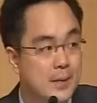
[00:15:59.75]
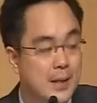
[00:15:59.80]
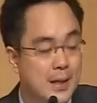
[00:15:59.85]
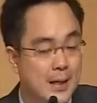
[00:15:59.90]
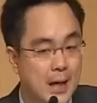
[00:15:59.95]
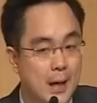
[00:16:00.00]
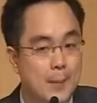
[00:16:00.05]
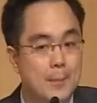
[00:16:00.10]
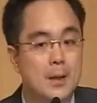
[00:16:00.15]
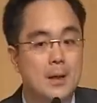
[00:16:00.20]
นะ
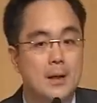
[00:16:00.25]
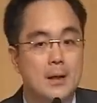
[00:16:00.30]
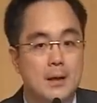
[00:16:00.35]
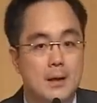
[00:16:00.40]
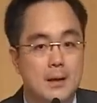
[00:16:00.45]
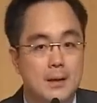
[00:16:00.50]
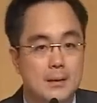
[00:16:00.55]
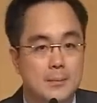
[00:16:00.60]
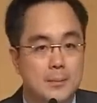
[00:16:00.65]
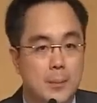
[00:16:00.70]
ครับ
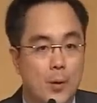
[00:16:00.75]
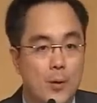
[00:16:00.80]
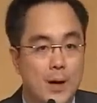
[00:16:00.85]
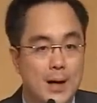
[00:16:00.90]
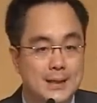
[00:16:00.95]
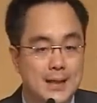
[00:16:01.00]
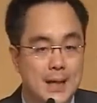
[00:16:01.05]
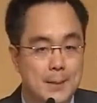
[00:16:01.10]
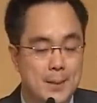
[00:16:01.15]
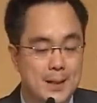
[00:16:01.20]
เพราะว่า
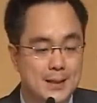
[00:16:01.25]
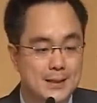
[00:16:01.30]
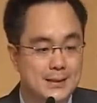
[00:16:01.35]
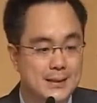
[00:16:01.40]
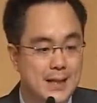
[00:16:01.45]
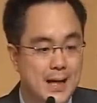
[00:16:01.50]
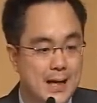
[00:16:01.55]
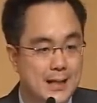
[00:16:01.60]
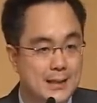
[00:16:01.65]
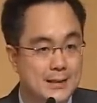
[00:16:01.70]
ถ้าเป็น
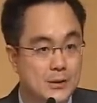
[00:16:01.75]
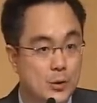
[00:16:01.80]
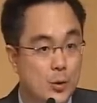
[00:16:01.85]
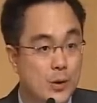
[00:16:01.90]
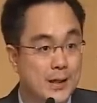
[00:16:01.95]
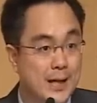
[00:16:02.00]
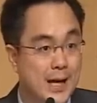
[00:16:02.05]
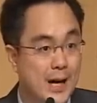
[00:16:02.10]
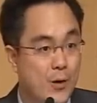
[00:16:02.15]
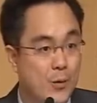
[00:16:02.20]
ไซส์ตั
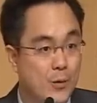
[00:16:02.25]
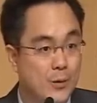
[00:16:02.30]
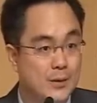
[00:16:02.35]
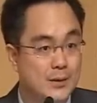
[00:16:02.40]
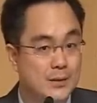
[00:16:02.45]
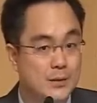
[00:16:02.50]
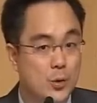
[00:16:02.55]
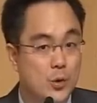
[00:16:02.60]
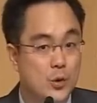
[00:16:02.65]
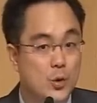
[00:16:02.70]
วเก่า
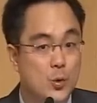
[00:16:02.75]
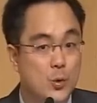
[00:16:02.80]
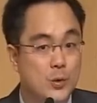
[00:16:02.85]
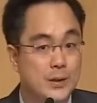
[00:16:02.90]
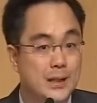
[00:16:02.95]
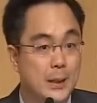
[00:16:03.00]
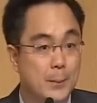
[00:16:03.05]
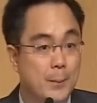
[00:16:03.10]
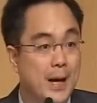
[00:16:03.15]
ตัวคูณ